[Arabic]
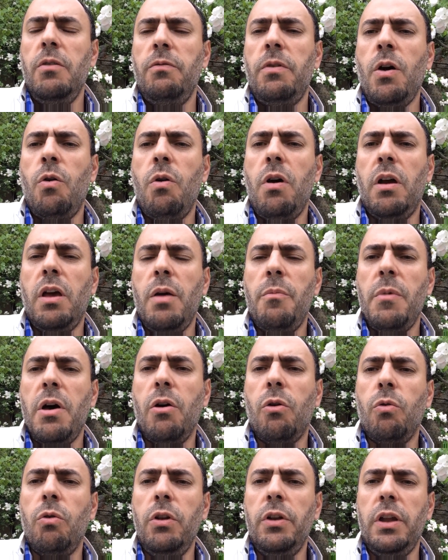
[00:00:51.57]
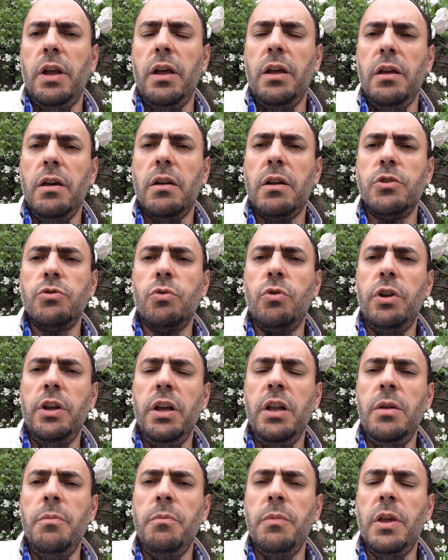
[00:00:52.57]
فهو كما قلنا رجل
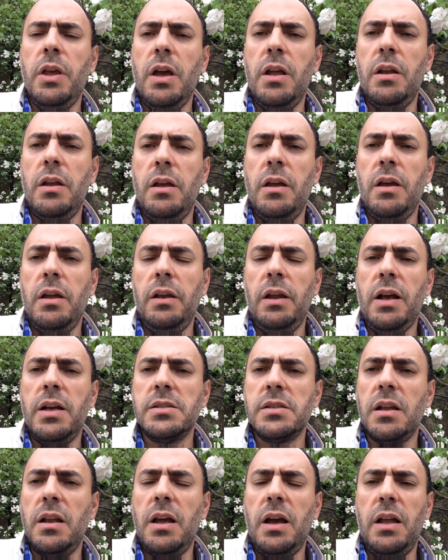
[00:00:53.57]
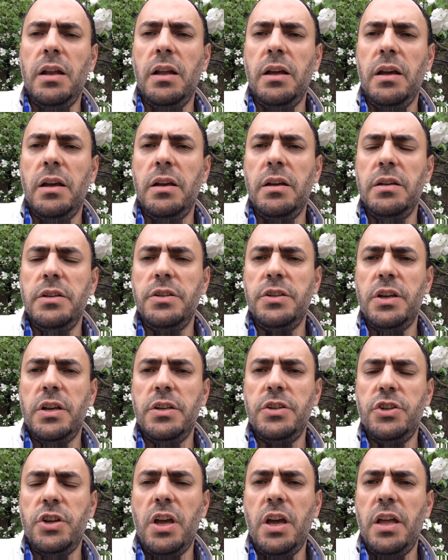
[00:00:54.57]
علم كان يعني حصل على
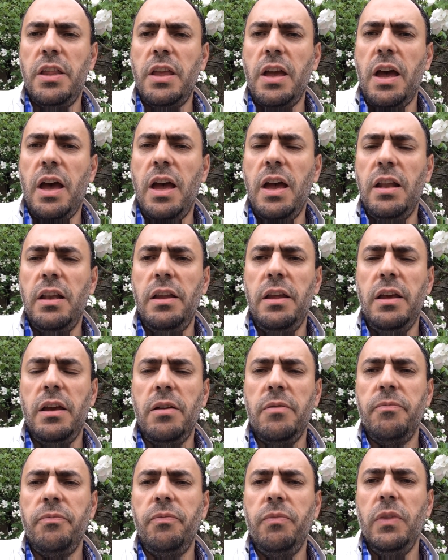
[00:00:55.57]
شهادة عالية